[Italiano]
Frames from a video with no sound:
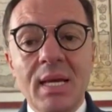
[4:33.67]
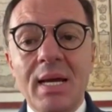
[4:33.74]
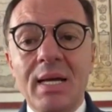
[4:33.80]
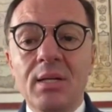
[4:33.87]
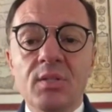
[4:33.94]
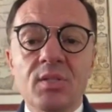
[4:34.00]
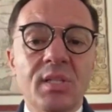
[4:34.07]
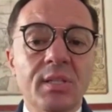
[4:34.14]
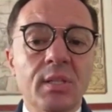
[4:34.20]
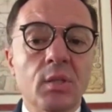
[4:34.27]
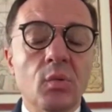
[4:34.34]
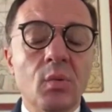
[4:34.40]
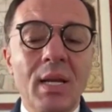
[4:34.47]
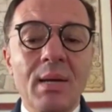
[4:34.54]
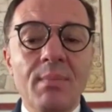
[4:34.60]
e allo stato
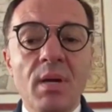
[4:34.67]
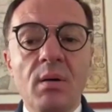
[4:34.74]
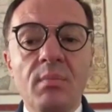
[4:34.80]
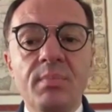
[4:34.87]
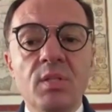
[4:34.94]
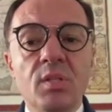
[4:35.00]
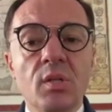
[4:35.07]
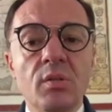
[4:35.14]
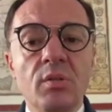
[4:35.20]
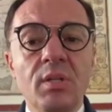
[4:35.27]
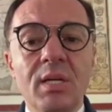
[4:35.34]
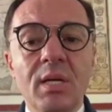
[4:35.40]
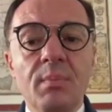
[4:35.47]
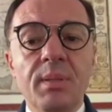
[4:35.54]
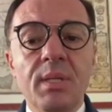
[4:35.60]
attuale abbiamo bisogno di
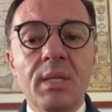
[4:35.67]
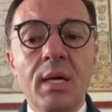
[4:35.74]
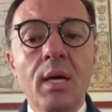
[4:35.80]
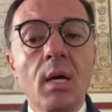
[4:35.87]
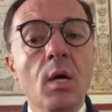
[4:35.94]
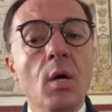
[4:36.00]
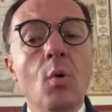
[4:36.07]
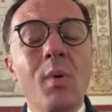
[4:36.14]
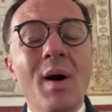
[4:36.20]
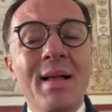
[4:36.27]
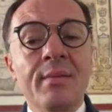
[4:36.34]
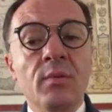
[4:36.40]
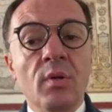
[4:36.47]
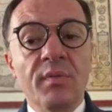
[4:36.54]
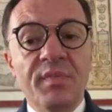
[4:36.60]
capire
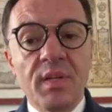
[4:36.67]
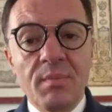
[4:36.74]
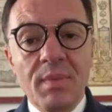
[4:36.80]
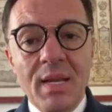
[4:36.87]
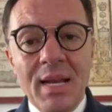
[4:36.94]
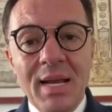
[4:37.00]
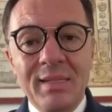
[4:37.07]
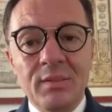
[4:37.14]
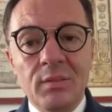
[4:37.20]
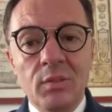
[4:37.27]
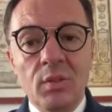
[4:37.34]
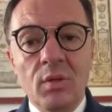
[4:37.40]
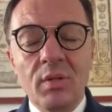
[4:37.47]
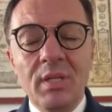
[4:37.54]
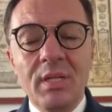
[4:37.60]
quando
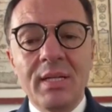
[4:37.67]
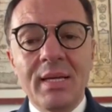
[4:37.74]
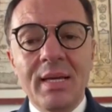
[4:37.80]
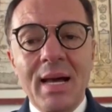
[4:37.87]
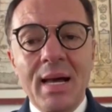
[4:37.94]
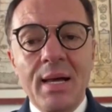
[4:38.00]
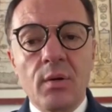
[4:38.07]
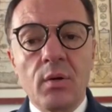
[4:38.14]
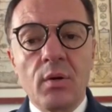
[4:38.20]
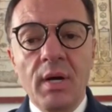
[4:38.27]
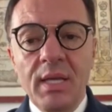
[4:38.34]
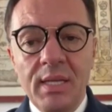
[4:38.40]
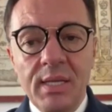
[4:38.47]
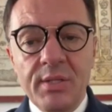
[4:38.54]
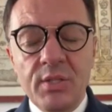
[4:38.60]
fermeranno il caro
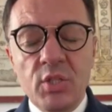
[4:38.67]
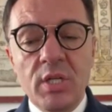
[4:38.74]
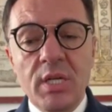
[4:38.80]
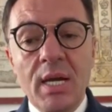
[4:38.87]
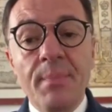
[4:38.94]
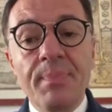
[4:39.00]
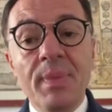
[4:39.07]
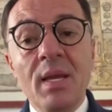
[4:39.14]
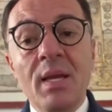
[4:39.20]
energia.